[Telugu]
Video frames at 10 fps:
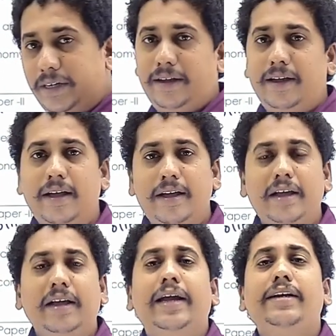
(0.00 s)
ఓకే
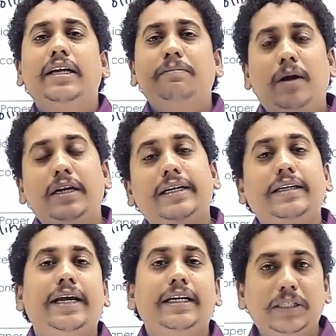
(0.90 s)
ఇండియన్ పాలిటీ
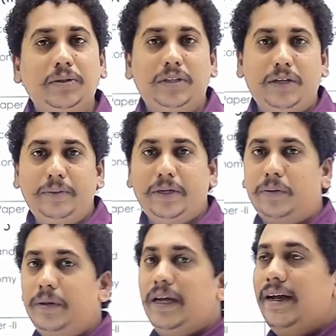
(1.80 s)
అంటే ఏం చదువుతారు మీరు